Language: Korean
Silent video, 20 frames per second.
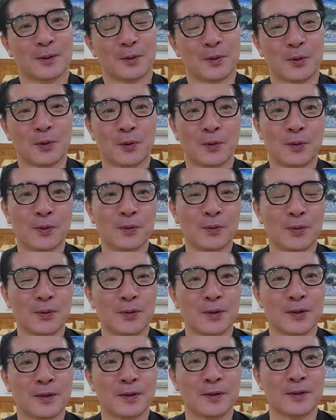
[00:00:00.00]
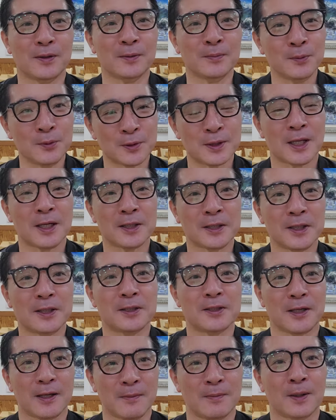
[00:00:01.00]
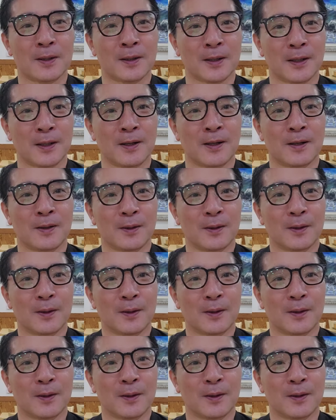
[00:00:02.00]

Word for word: 교육 훈련을 너무 착실히 잘 받아가